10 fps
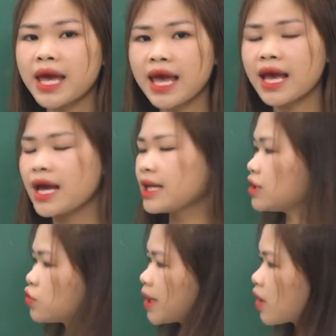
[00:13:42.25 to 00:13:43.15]
E thì
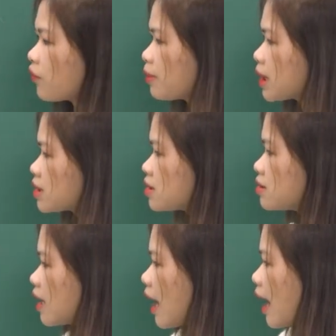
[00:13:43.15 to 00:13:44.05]
chúng mình có phép tính
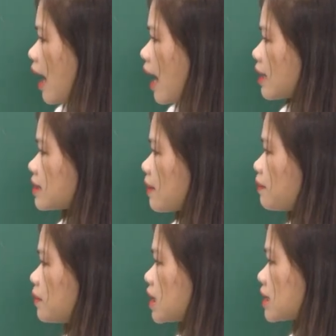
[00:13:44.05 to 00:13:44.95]
trừ là hai
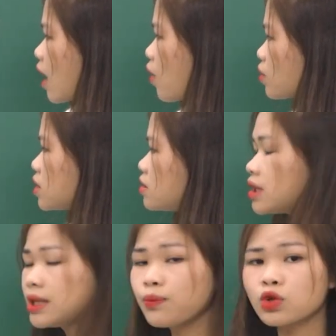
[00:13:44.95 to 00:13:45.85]
trăm mười sáu trừ
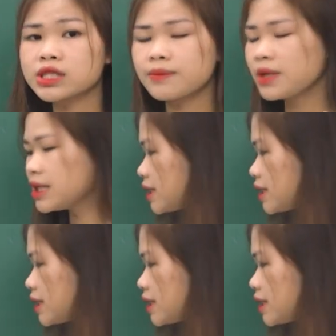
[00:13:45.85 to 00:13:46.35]
đi một trăm lẻ